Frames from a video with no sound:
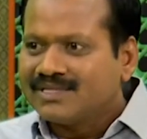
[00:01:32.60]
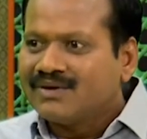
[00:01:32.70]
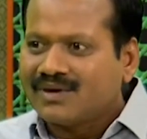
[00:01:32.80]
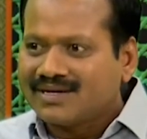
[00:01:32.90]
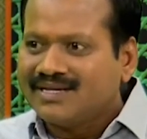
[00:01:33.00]

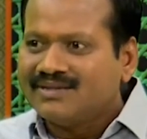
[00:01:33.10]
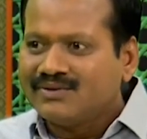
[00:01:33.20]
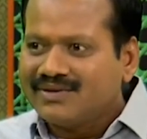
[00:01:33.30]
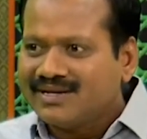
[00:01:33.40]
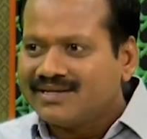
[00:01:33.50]
ఒక
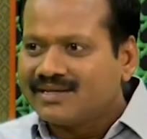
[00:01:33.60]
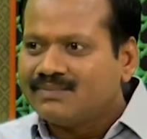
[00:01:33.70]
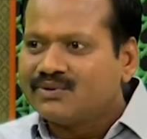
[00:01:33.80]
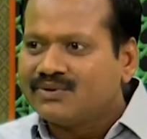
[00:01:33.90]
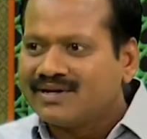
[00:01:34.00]
జంతువుని
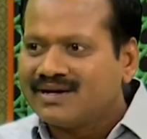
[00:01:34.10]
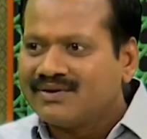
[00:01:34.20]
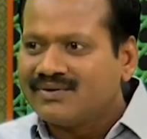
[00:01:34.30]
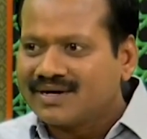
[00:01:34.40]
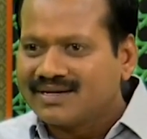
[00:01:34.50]
చంపుతున్నారు
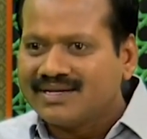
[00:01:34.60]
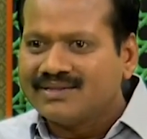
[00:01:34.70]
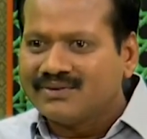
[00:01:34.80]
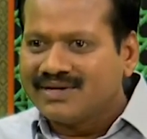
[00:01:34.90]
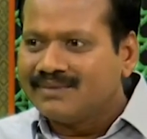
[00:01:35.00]
ఒక
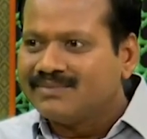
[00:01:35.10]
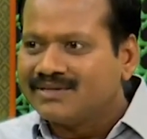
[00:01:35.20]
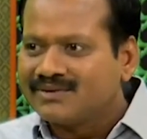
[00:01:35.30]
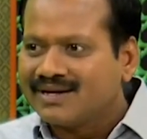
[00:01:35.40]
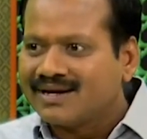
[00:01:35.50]
జంతువుని
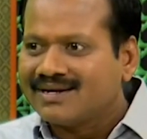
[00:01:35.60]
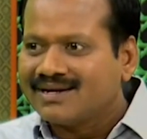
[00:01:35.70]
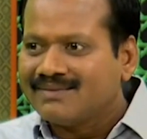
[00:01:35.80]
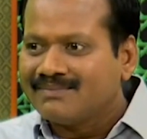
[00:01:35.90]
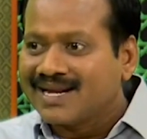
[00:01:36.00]
హింసిస్తున్నారంటే
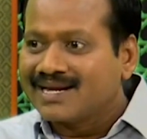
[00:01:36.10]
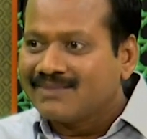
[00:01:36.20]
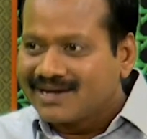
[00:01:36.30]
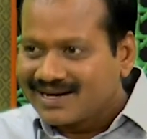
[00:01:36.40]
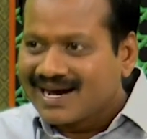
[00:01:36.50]
మనకి
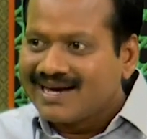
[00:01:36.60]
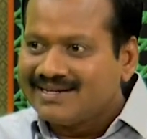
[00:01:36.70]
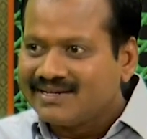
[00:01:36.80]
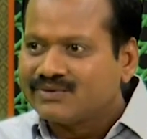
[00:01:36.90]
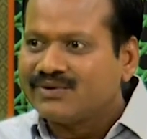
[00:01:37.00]
మనం గాయం
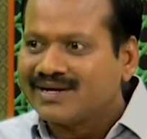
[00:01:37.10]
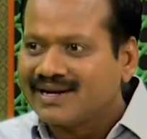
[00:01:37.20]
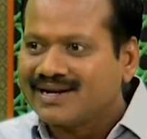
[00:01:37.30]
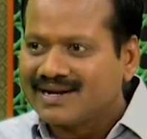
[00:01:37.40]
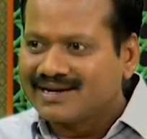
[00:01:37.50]

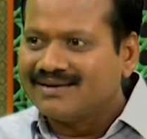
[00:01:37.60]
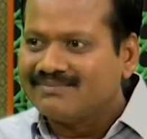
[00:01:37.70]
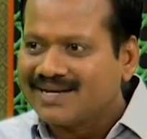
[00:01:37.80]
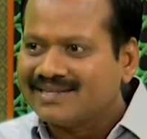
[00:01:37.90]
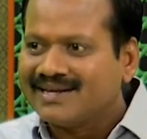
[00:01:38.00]
చేసుకుంటున్నట్టు లెక్క
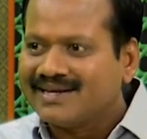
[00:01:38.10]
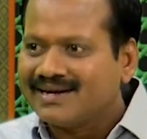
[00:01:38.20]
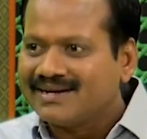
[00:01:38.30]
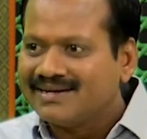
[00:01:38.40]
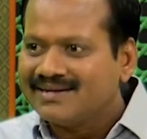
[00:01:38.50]
మన
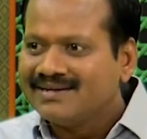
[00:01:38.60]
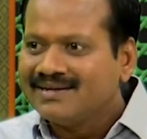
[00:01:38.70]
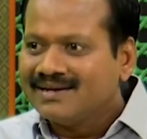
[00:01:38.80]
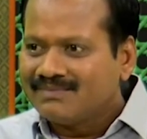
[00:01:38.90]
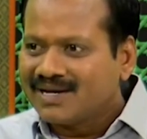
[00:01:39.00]
శరీరాన్ని
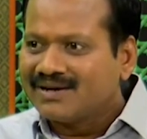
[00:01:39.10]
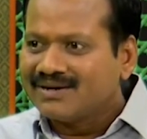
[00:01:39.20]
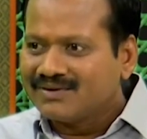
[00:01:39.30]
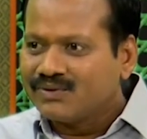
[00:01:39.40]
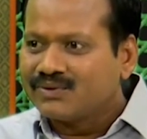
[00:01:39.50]
మనం
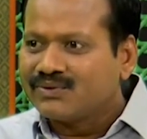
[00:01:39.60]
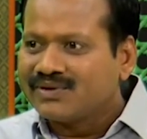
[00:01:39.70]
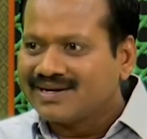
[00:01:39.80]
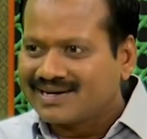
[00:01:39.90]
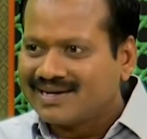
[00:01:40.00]

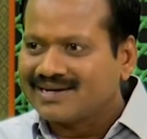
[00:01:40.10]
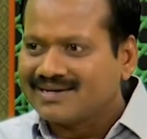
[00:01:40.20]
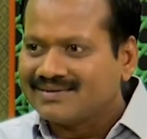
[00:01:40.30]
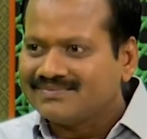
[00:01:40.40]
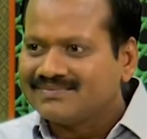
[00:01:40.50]
కోసుకుంటున్నట్టు లెక్క
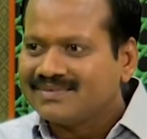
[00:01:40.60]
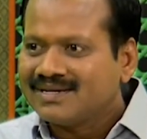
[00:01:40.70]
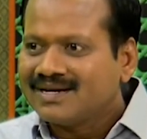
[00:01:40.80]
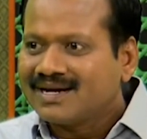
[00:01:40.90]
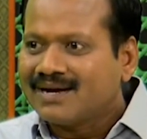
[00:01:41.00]

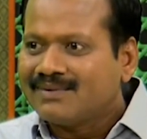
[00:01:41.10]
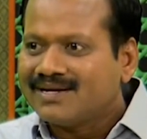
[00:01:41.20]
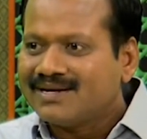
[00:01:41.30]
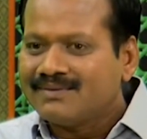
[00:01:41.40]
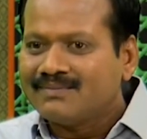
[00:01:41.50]

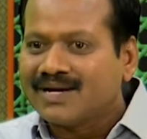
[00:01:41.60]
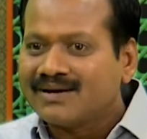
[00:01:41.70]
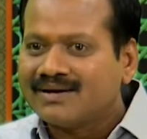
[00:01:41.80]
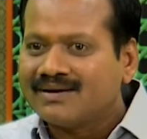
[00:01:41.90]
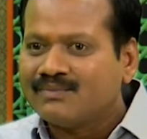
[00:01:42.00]
కాబట్టి మన
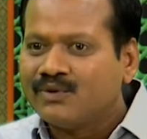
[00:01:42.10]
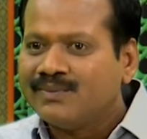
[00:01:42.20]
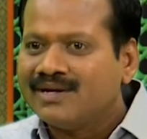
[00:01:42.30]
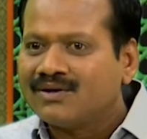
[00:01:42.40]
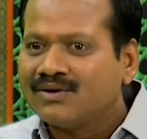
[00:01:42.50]

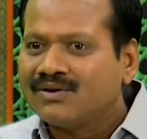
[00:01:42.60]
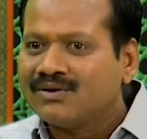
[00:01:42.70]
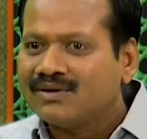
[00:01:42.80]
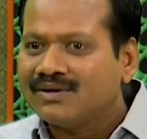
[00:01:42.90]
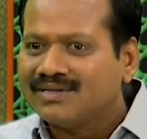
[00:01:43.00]
మూమెంట్లో
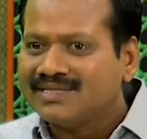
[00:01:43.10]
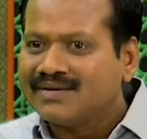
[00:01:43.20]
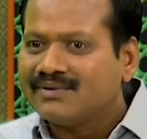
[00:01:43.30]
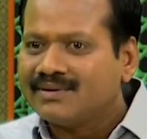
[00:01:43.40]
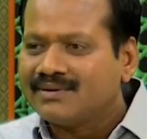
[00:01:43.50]

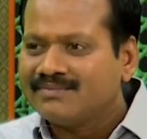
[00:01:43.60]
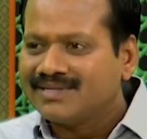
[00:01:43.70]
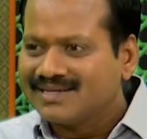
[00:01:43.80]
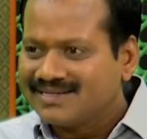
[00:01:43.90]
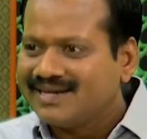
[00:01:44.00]
జీవహింస
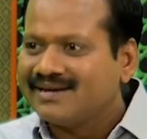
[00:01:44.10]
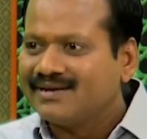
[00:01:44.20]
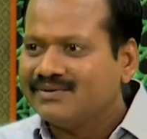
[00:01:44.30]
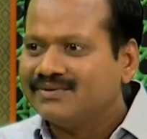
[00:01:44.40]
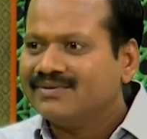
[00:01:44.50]
చేయరాదు